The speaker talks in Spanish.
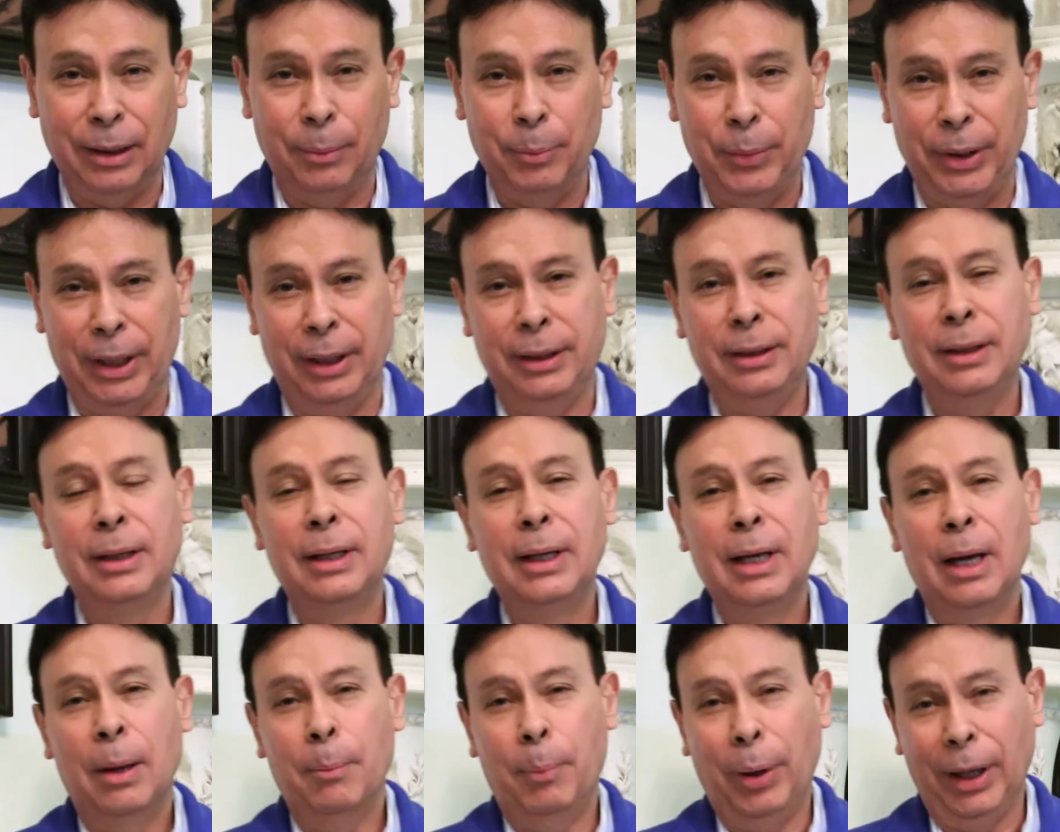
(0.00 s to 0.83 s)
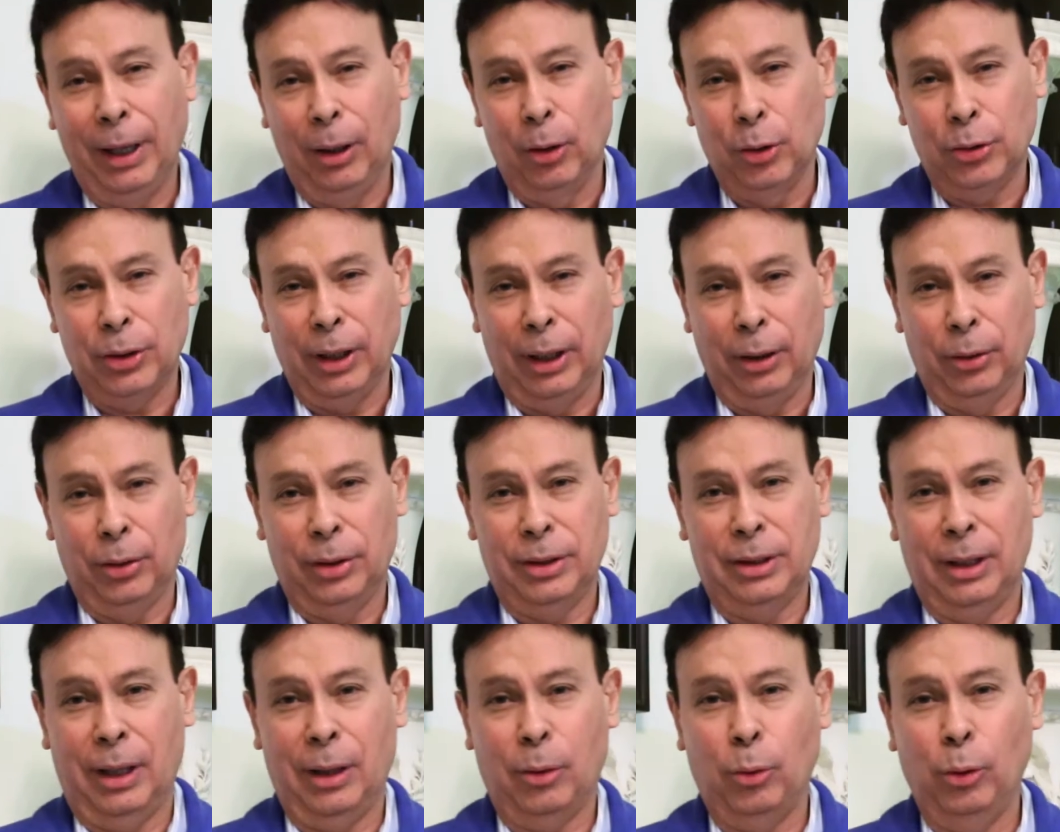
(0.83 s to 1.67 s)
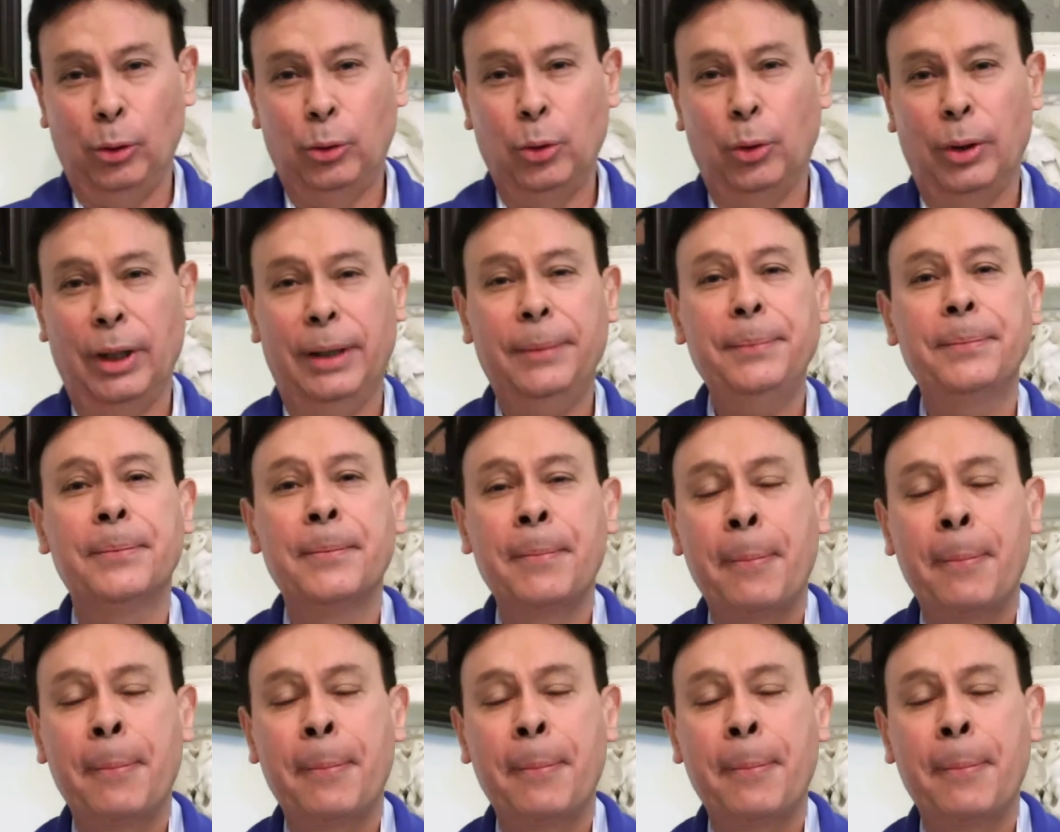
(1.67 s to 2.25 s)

también para los creadores de la cultura